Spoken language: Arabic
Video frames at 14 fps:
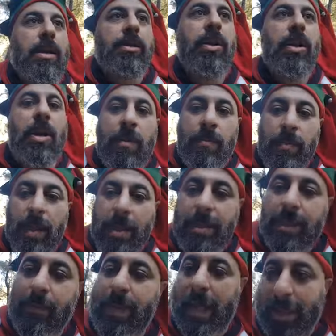اليوم
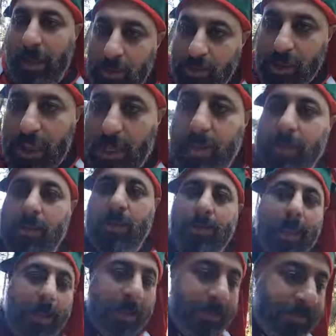اذا بدي احكي لكم شيء عن
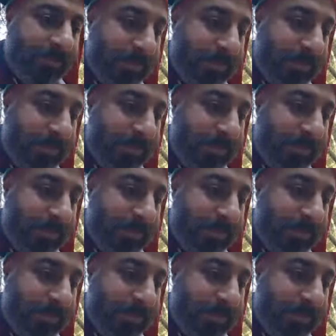الطبيعه